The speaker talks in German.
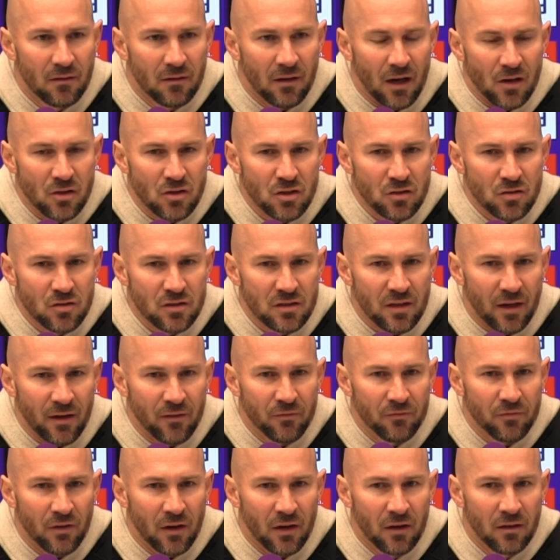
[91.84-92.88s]

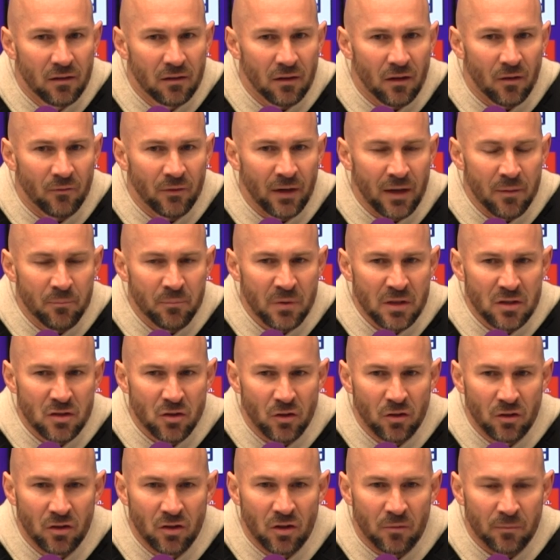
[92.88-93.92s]
Anschlusstreffer, haben wir nicht mehr
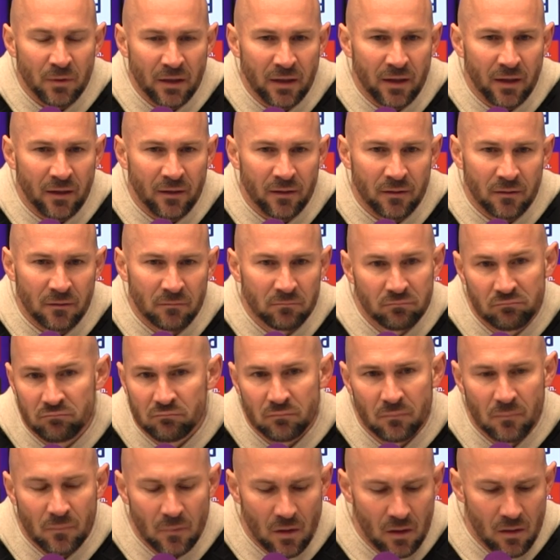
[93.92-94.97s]
zurückkommen können.
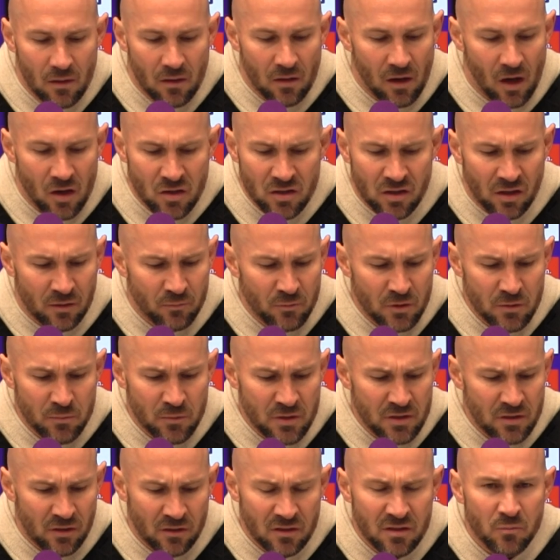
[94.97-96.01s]
Austria muss man
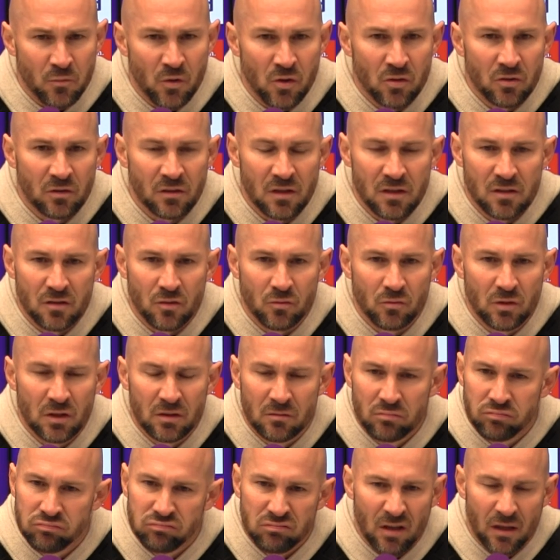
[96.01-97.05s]
sagen, sie machen es gut,
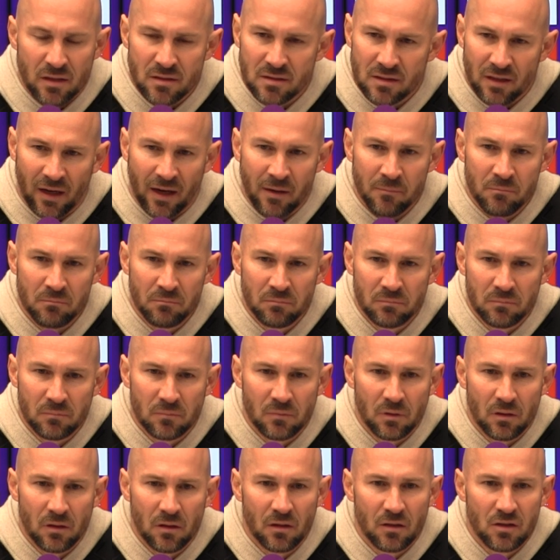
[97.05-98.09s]
extrem
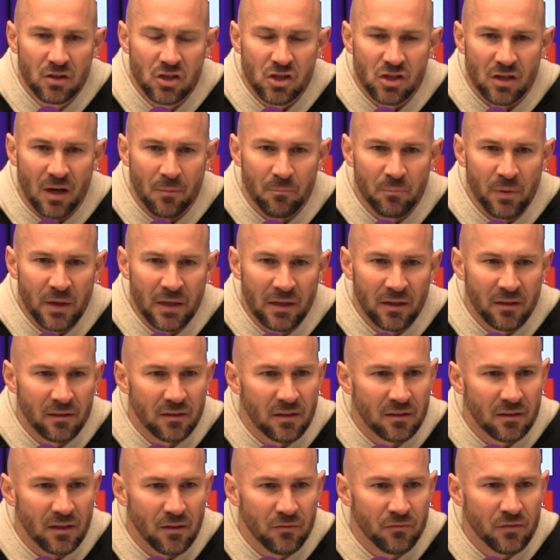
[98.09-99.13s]
stabil in
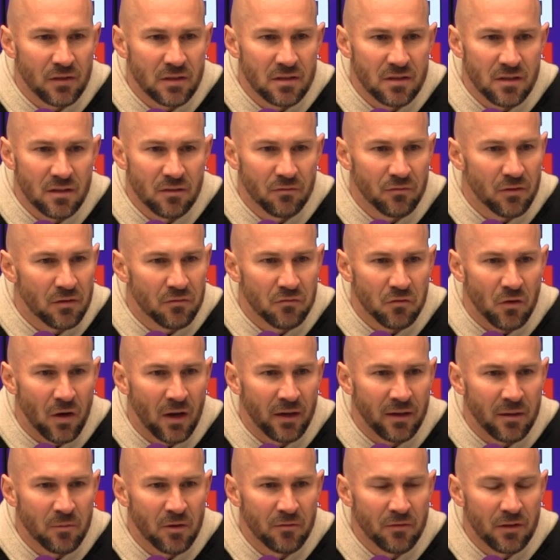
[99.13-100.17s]
der Defensive,
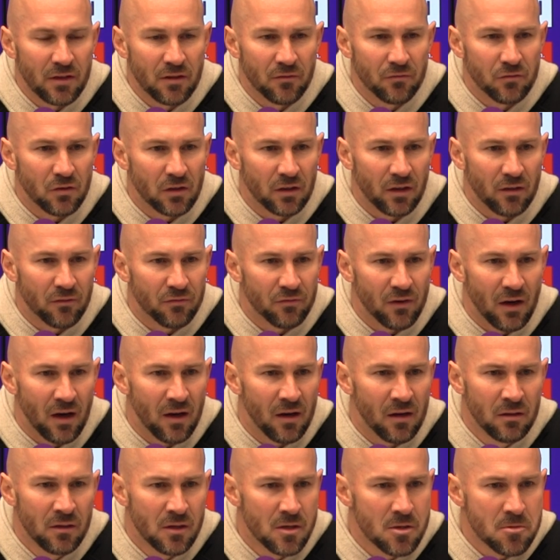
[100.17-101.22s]
fahren immer wieder für
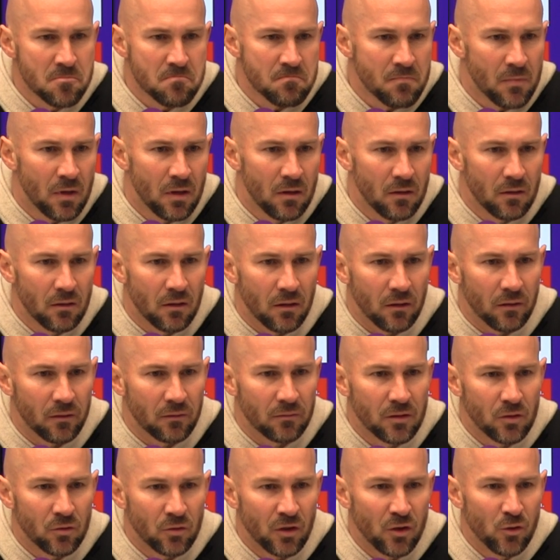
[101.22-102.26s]
Gefahr.
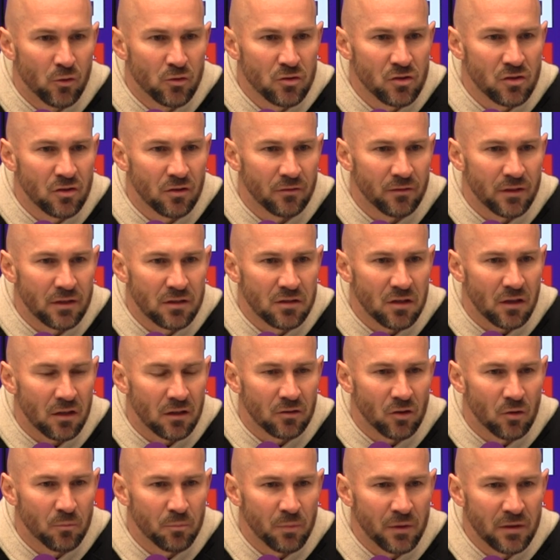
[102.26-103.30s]
Äh, junge Huskovic hat äh,
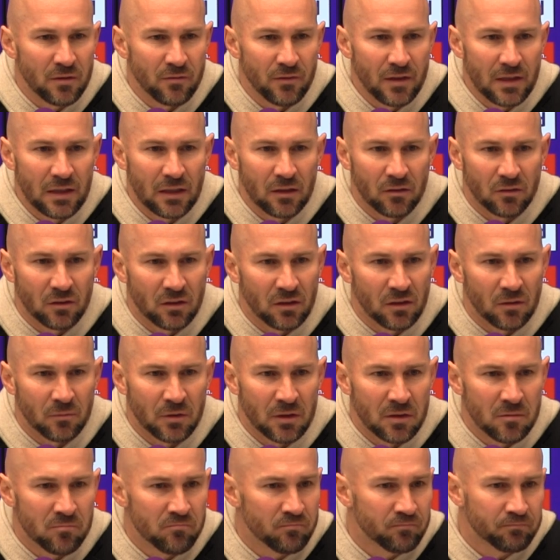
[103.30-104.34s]
eine Top-Entwicklung
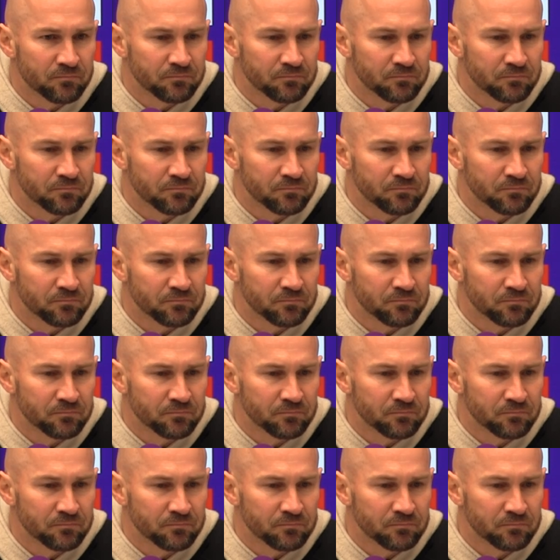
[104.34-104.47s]
genommen.